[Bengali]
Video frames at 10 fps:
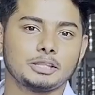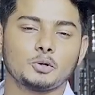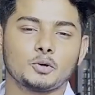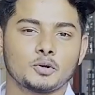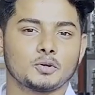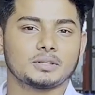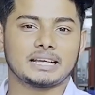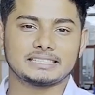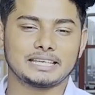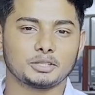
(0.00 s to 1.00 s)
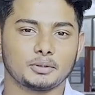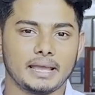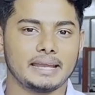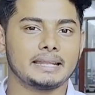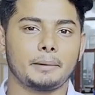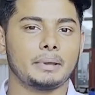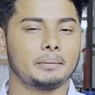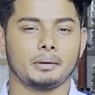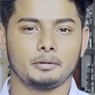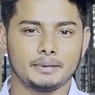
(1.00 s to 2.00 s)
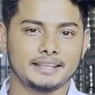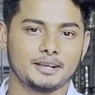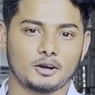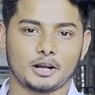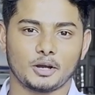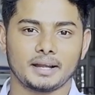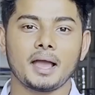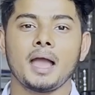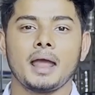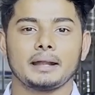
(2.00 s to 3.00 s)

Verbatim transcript: কিন্তু অন্য অন্য দেশে কিন্তু এই ডাব এভাবে বিক্রি করা হয় না